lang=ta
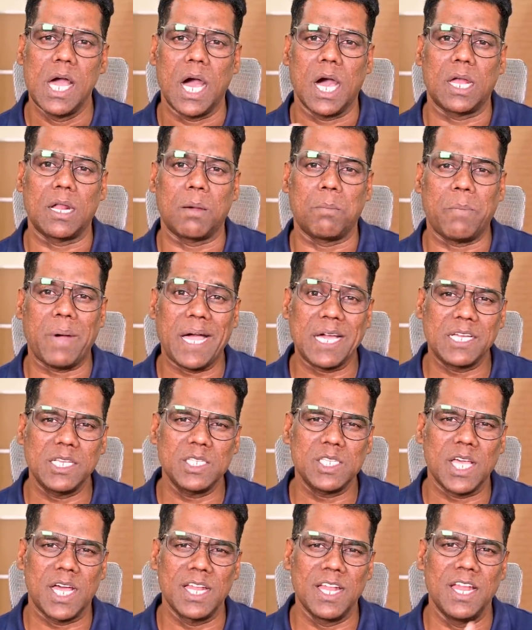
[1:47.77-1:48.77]
ஆனால்
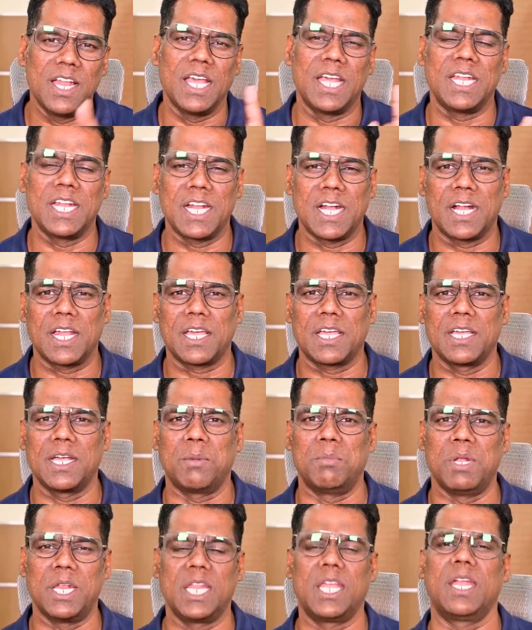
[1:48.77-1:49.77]
பாகிஸ்தானில் என்ன நடக்கு
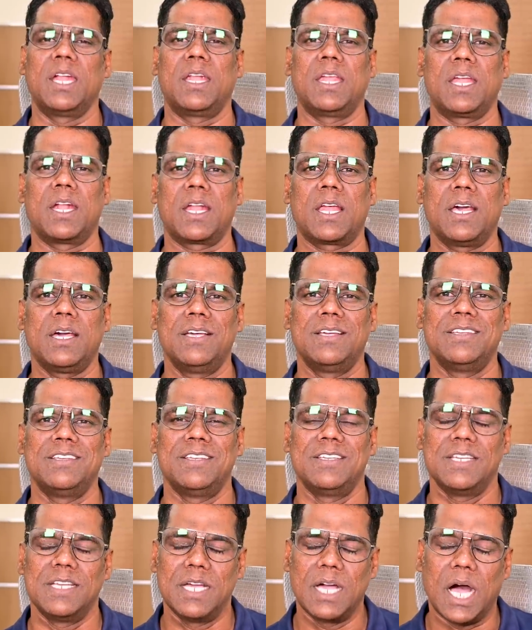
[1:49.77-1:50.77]
அப்படின்னு கேட்டிங்கன்னா
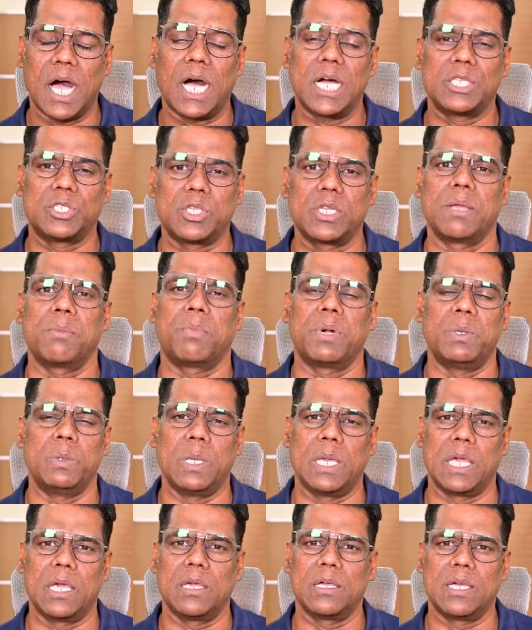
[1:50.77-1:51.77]

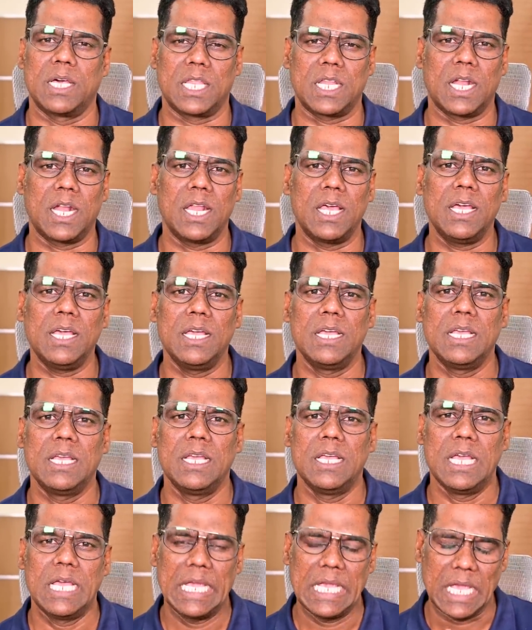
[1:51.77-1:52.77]
ஆச்சரியப்படுவீங்க அதனால்
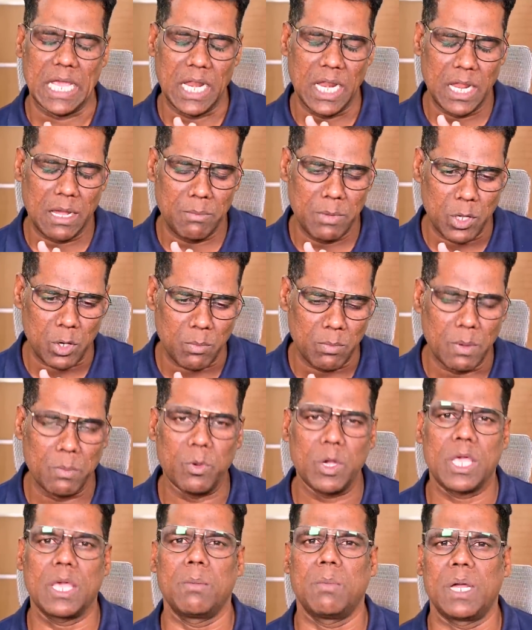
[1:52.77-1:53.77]
எல்லாமே ரொம்ப
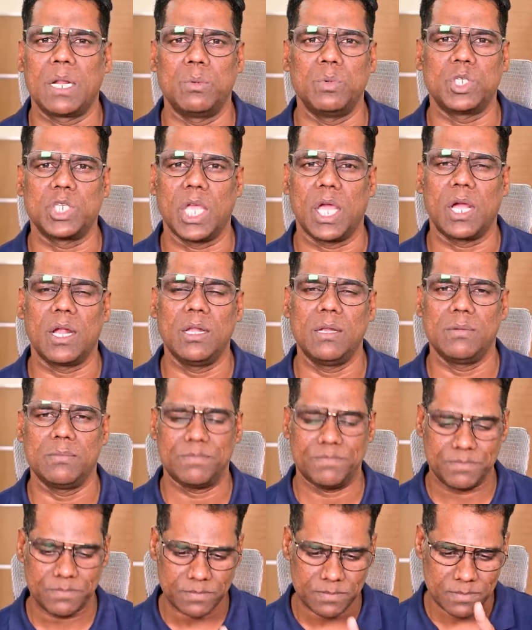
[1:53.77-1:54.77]
முக்கியமான விஷயங்கள்
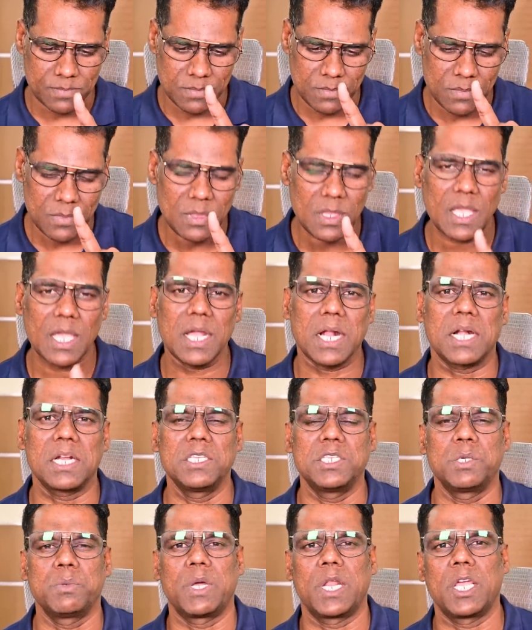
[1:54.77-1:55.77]

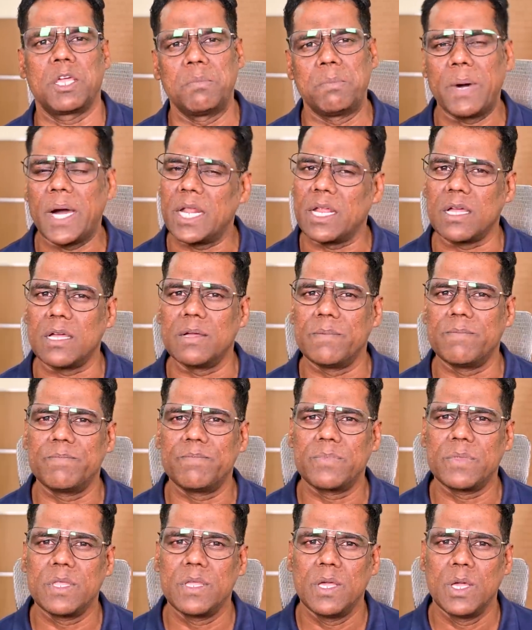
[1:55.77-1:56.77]
கடைசி வரைக்கும் பாருங்க
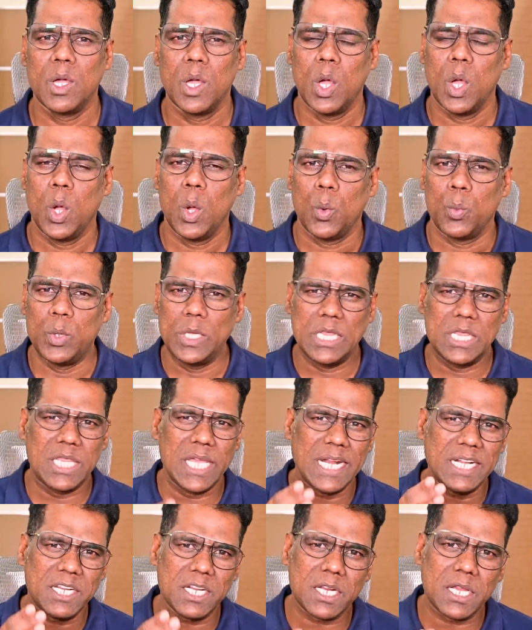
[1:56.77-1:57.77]
வித்
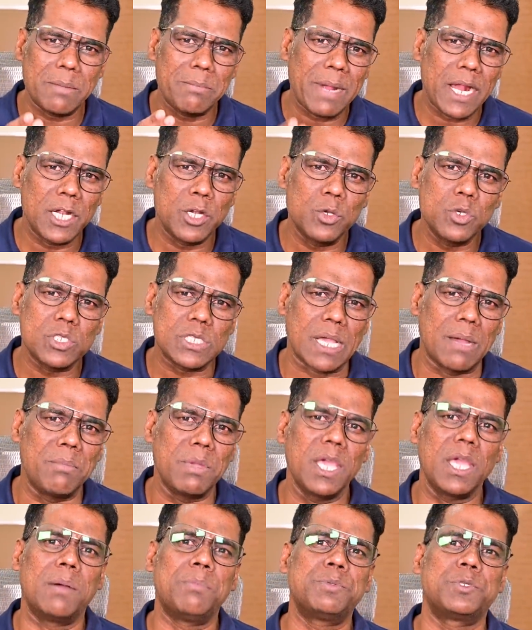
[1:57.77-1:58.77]
தேட்டர் கமாண்டோஸ்
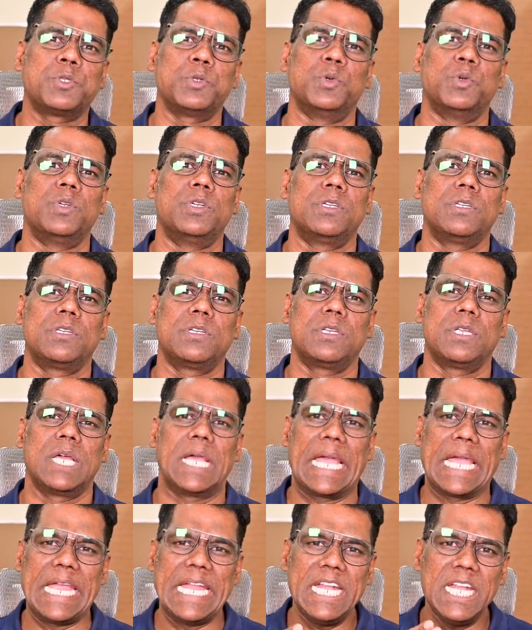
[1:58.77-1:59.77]
கம்மிங் அப் சூன்
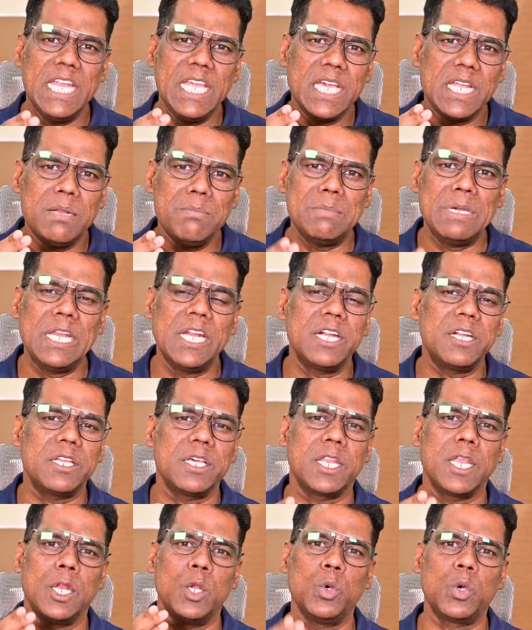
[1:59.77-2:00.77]
இந்தியன்
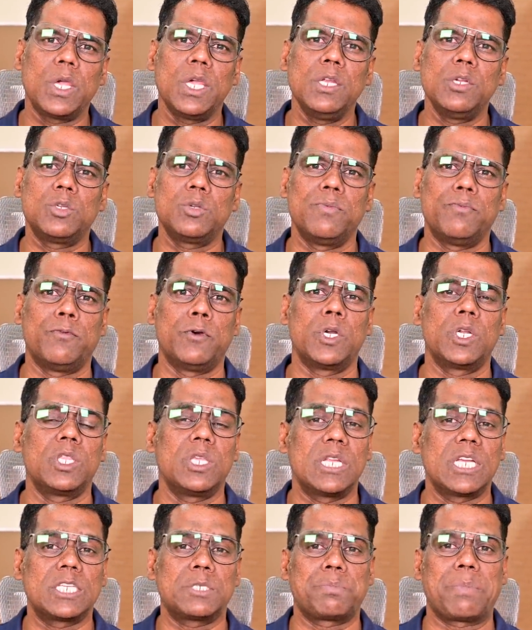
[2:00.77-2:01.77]
மிலிட்டரி லுக்கிங் டு
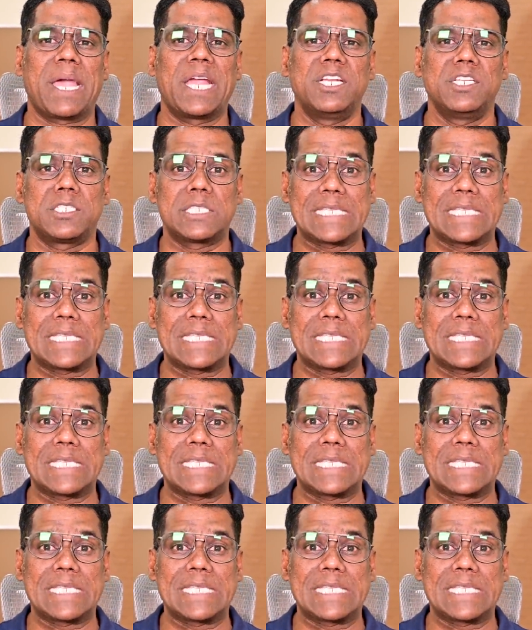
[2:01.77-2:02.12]
ஃபர்தர் எக்ஸ்பேண்ட்